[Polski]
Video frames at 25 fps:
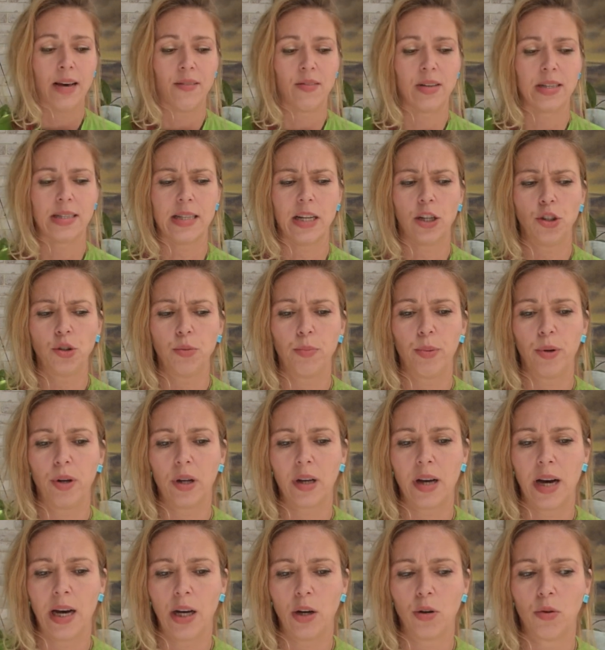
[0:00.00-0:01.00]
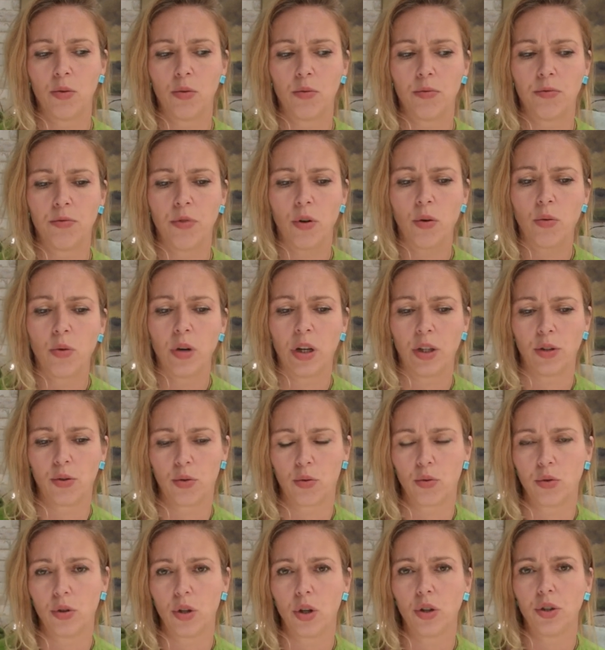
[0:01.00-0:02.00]
Więc na czym polegają w ogóle
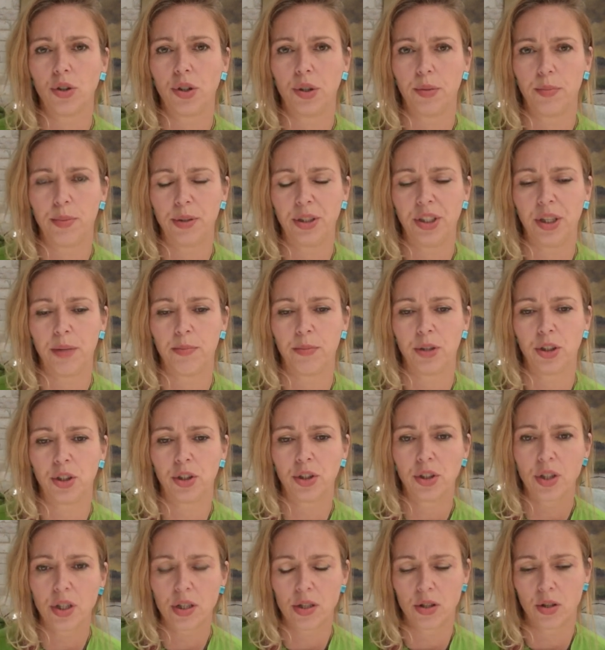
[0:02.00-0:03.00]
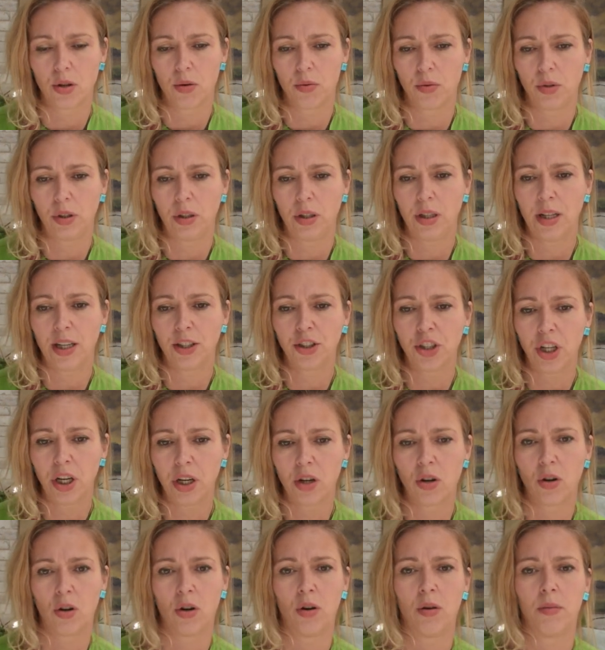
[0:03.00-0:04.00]
trudności bycia mężczyzną i
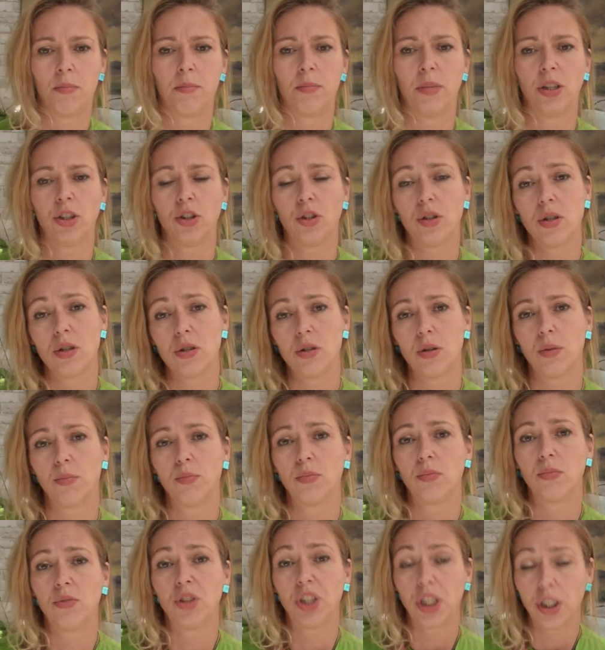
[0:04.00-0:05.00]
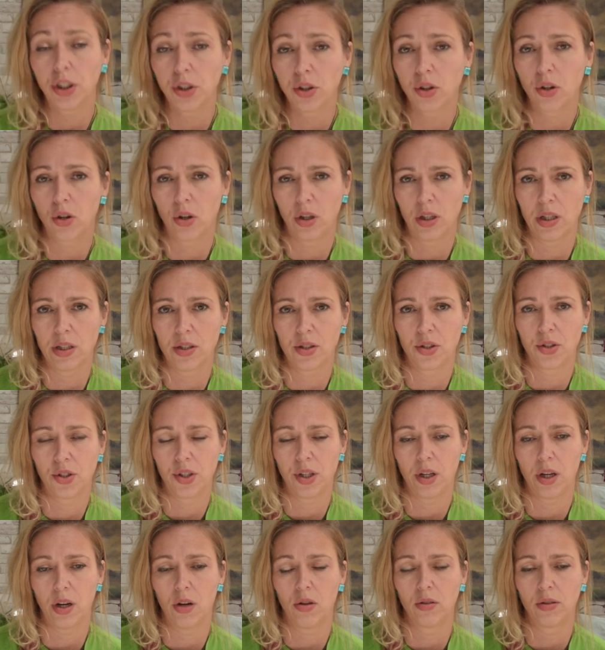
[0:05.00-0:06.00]
dlaczego mężczyznom ciężko jest
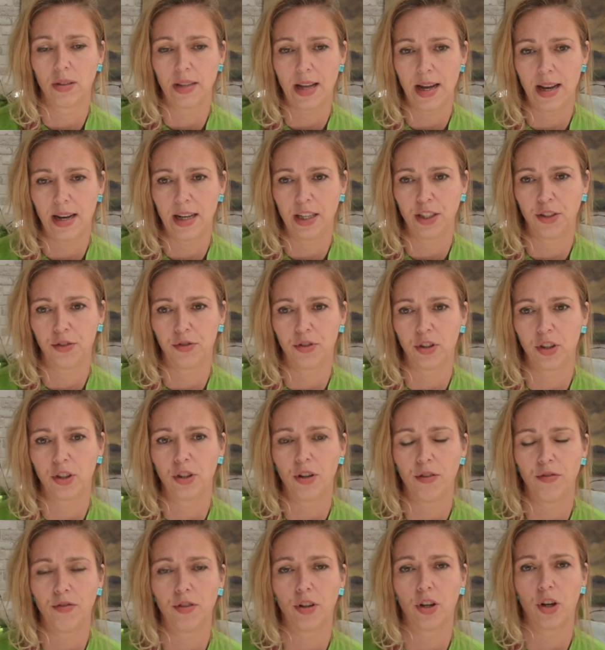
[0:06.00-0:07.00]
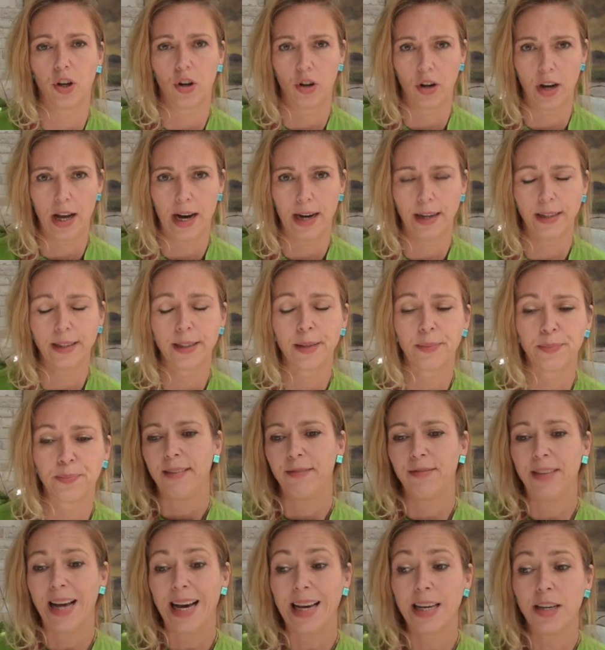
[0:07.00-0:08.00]
się odnaleźć w tych nowych rolach?
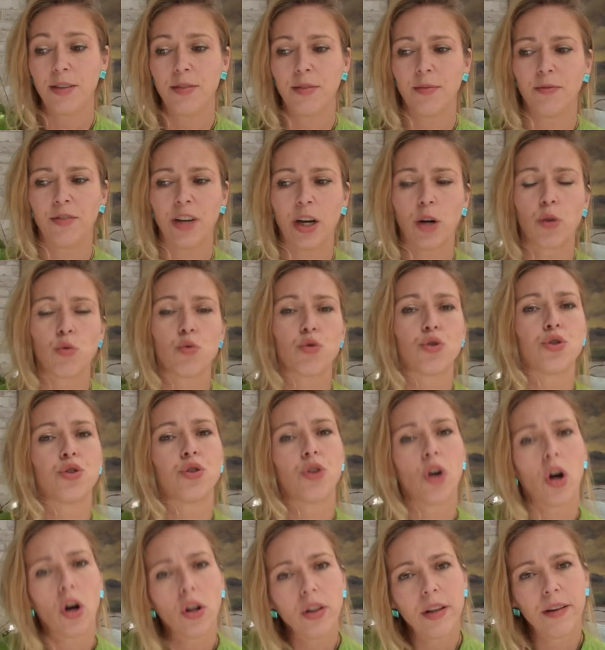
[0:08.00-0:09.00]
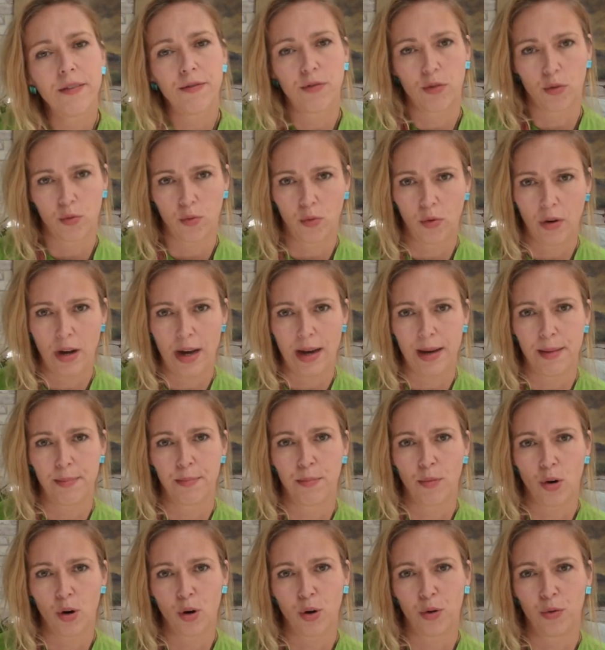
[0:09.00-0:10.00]
W, jaki, w jaką stronę w ogóle
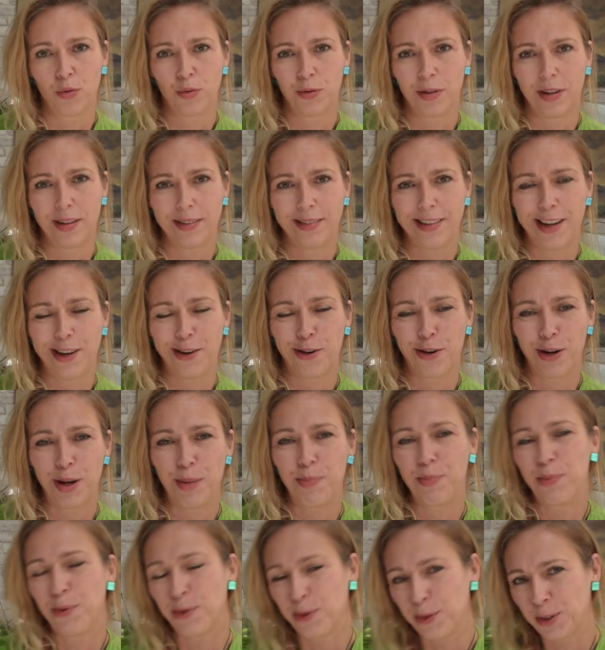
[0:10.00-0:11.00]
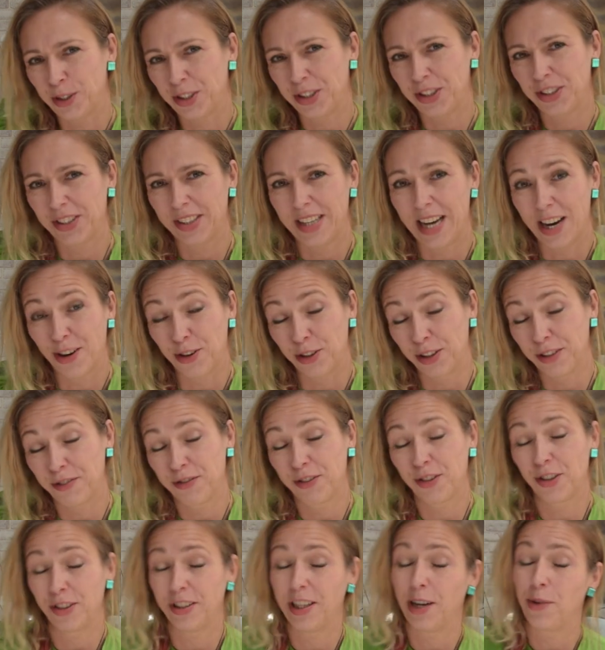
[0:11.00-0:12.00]
mogą te role pójść? Jak one
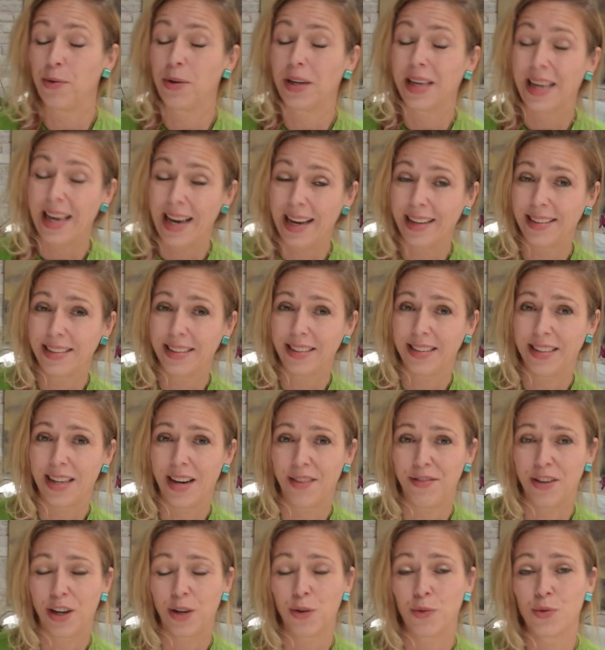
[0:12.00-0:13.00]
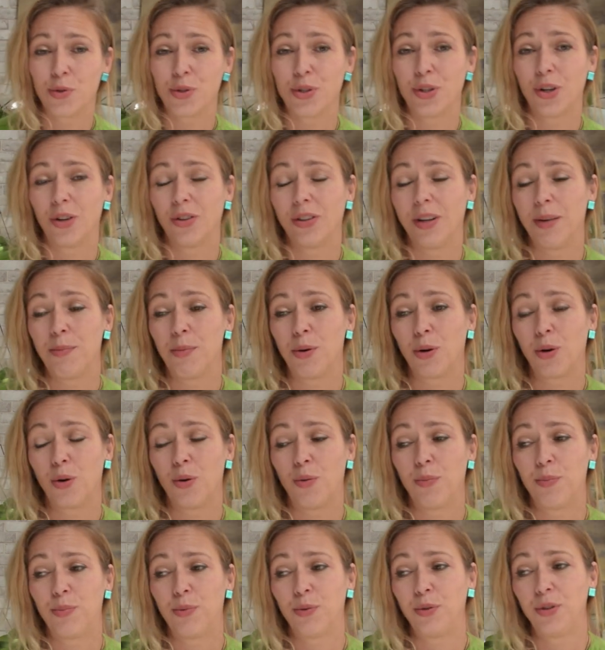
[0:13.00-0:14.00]
wyglądały kiedyś, a w jaką stronę
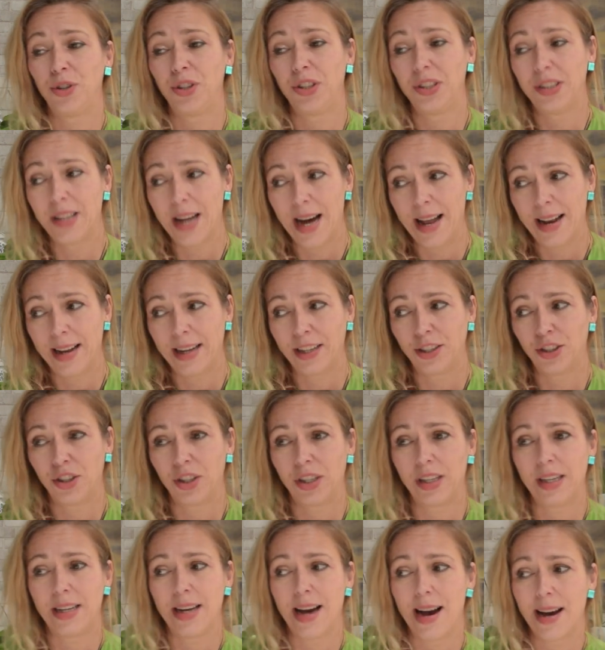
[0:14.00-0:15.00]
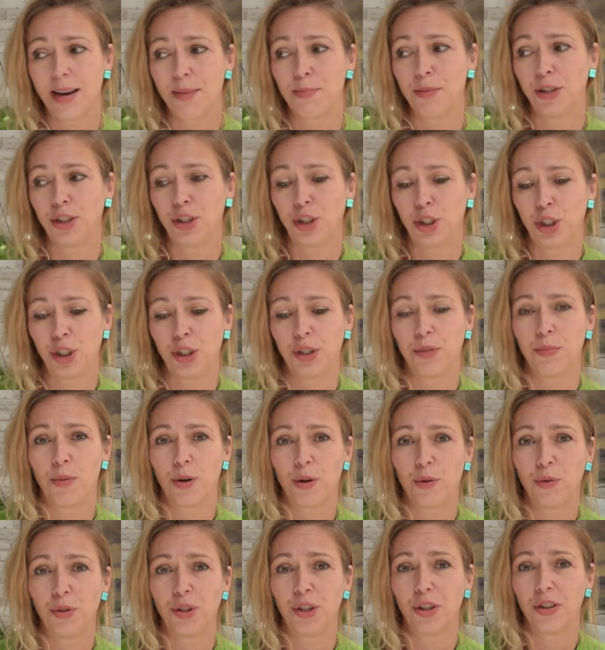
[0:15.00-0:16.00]
mogą pójść dalej? Czyli jak mężczyźni
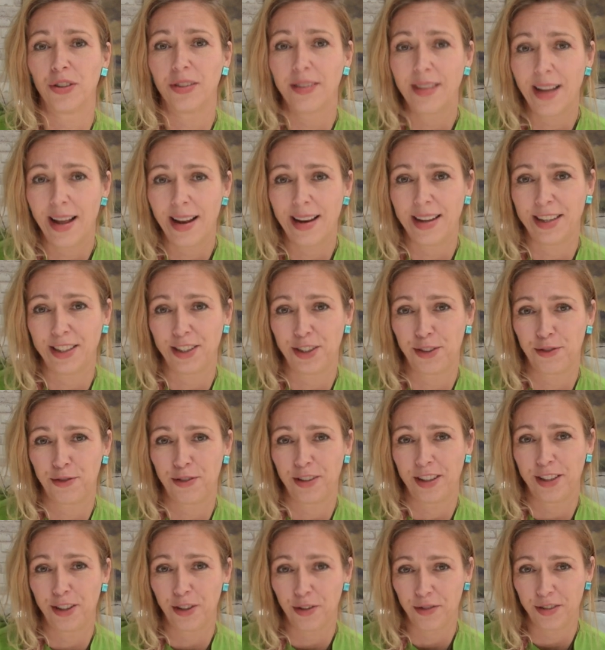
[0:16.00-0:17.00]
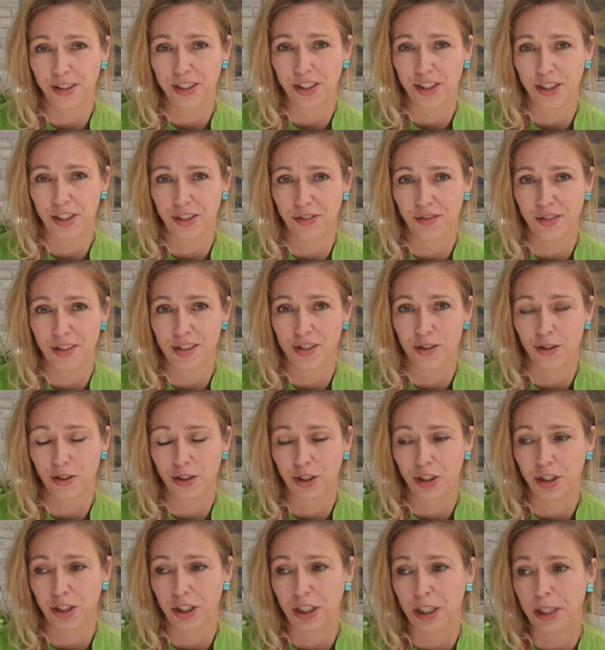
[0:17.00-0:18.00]
mogą się odnaleźć w tej nowej
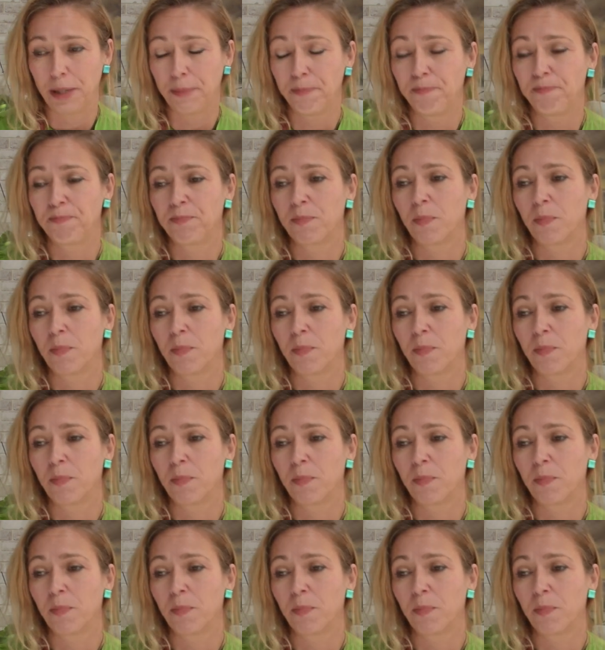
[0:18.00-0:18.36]
rzeczywistości?